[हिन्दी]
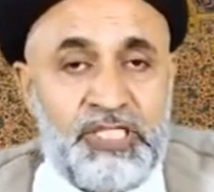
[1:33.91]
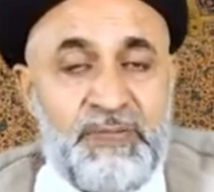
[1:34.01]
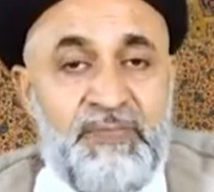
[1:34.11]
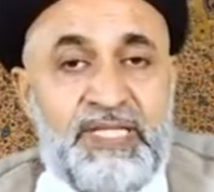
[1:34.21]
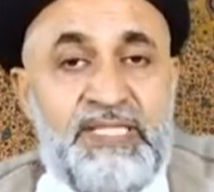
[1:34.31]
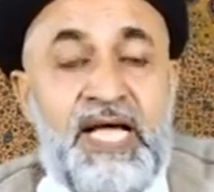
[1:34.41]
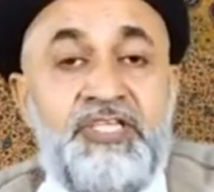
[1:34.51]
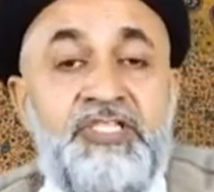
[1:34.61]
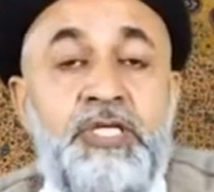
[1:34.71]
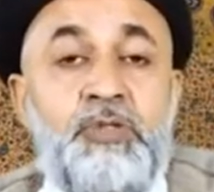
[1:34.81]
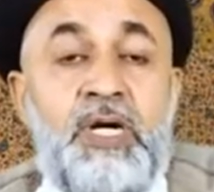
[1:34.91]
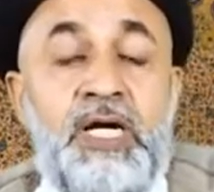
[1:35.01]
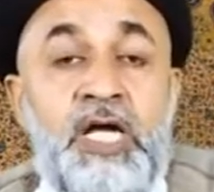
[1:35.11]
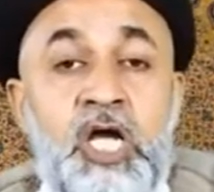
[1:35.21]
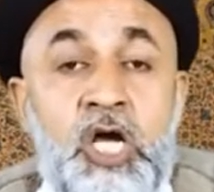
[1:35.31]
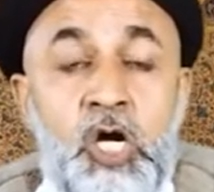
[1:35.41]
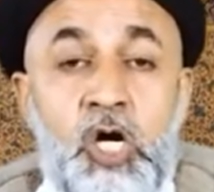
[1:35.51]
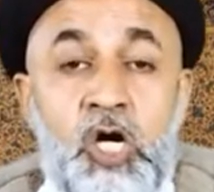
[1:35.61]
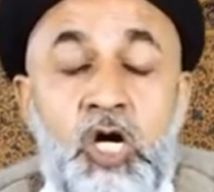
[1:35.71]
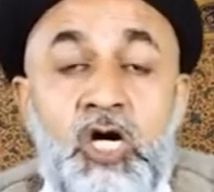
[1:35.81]
उससे बर्दाश्त नहीं हुआ
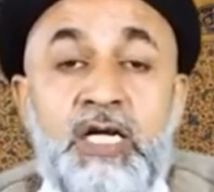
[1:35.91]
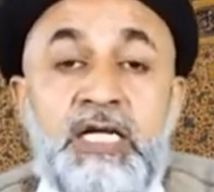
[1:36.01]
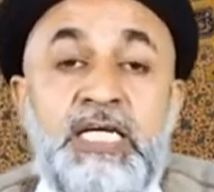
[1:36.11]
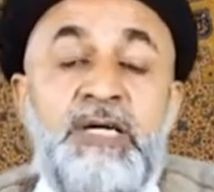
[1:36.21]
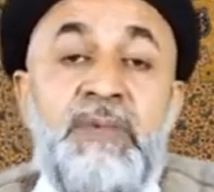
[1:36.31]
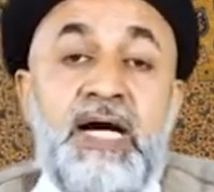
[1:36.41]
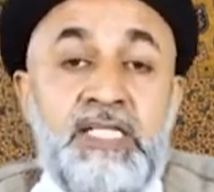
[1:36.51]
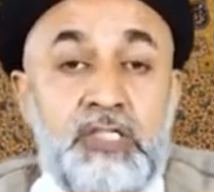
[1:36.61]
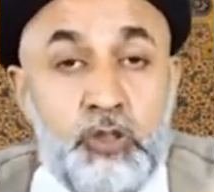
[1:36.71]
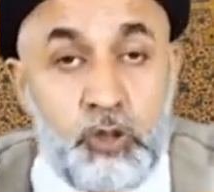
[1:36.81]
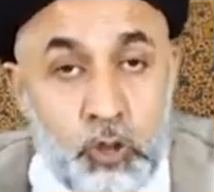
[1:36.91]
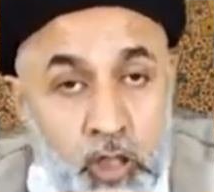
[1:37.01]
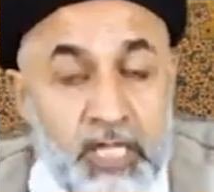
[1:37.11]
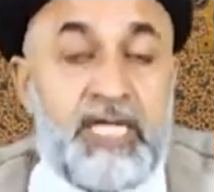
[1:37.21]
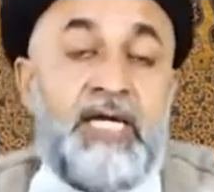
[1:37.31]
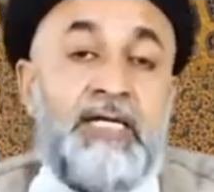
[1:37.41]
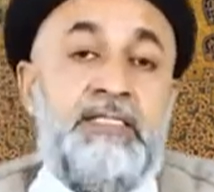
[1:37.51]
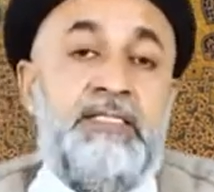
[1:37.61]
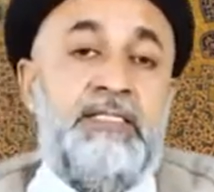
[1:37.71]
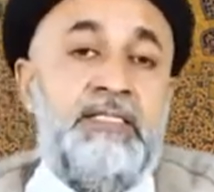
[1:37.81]
और नमाज तोड़कर
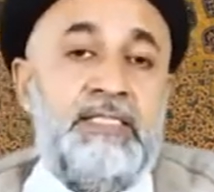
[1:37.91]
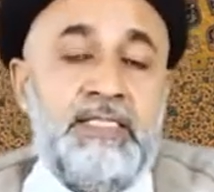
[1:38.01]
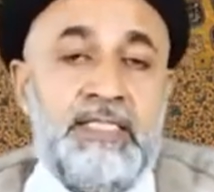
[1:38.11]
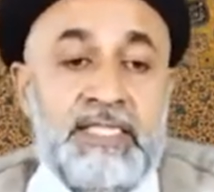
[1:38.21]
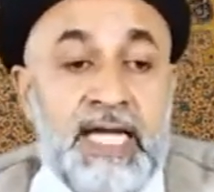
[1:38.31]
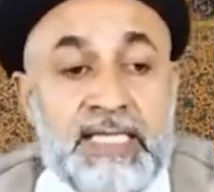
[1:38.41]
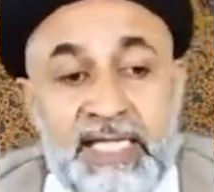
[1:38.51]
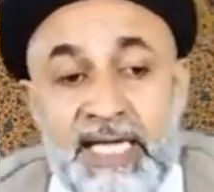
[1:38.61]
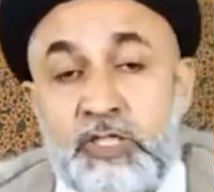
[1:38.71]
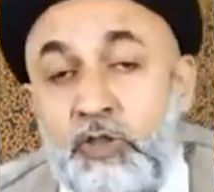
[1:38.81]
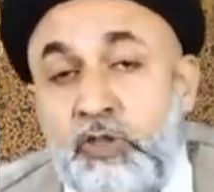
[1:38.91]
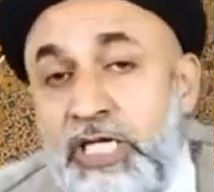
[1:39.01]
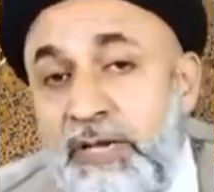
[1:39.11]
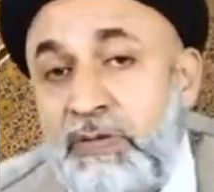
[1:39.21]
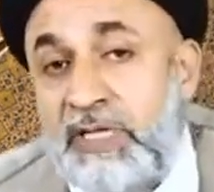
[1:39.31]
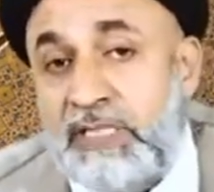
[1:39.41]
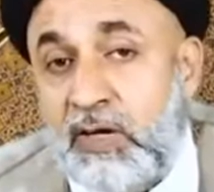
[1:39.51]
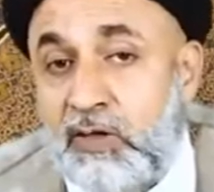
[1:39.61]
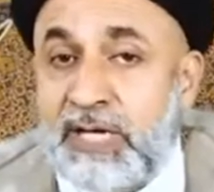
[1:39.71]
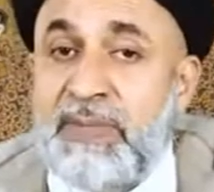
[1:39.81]
कहता है इसको ये भी
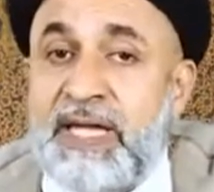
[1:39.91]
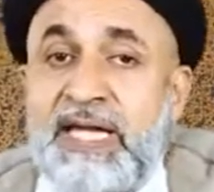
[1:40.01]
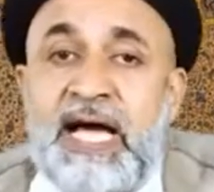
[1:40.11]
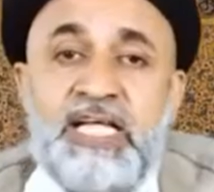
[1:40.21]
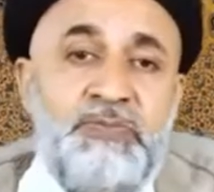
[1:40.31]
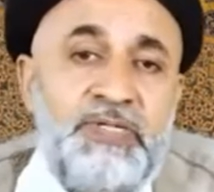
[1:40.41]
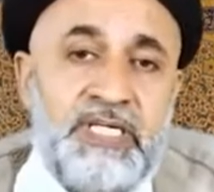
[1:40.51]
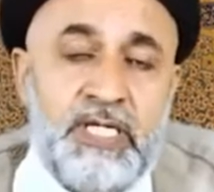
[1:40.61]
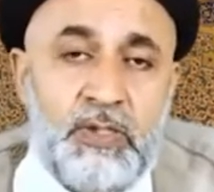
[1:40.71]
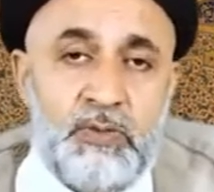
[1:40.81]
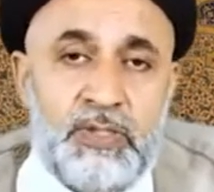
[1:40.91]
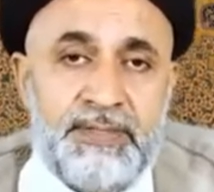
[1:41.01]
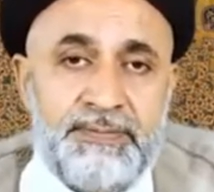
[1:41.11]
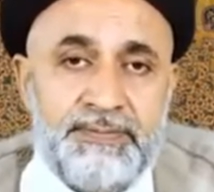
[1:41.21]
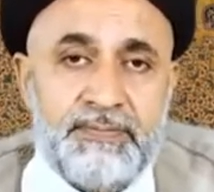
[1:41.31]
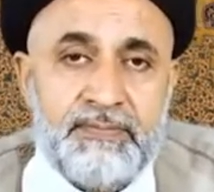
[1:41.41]
बताओ कि मैंने हज भी किया हुआ है